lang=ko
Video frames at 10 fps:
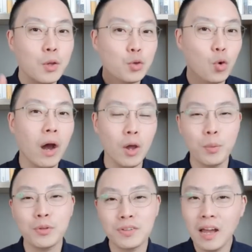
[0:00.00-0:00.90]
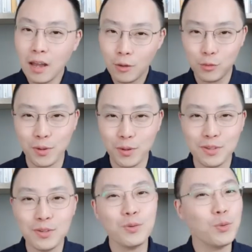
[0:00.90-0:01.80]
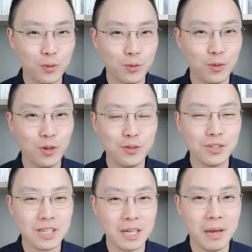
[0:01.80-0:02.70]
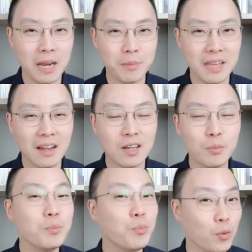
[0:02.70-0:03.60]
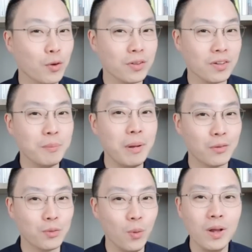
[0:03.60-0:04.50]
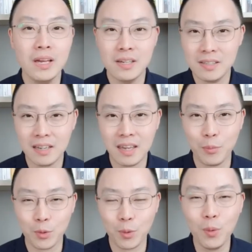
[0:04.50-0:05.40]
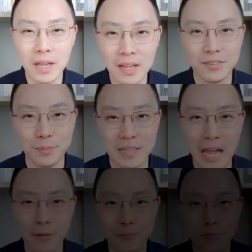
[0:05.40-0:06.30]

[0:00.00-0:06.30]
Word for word: 좋아요 버튼과 구독 버튼 꼭 눌러주시기 바랍니다. 그러면 본격적인 방송 시작해 보도록 하겠습니다.